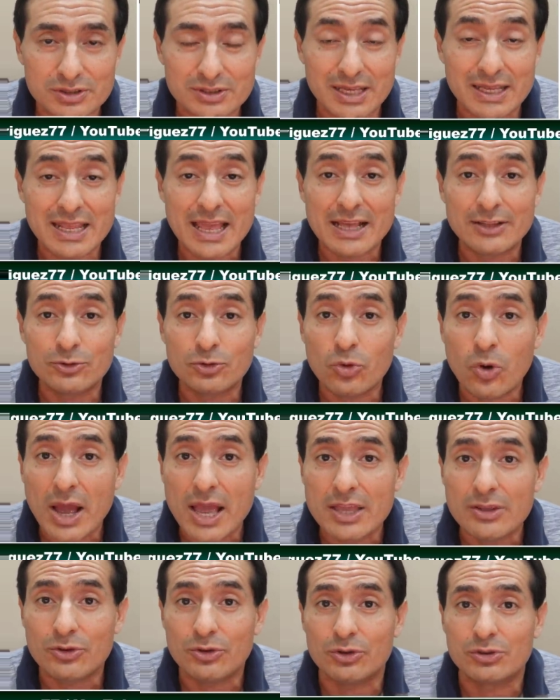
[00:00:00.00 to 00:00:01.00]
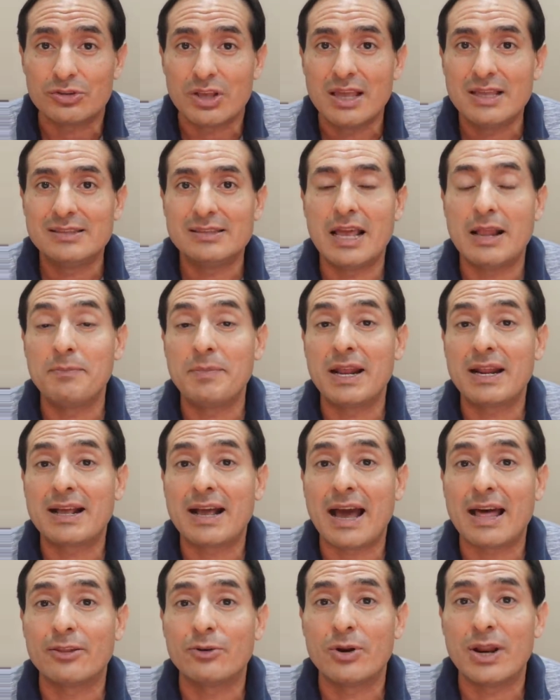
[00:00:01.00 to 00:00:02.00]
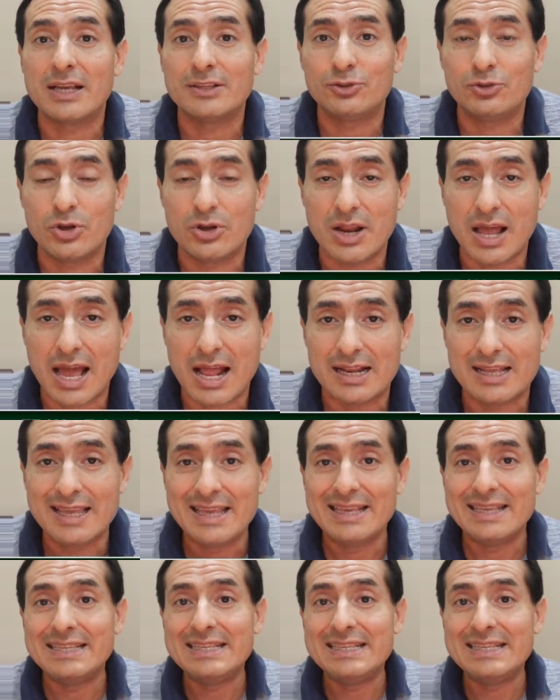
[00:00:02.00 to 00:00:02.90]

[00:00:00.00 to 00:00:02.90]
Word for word: serían dueños del mercado nacional.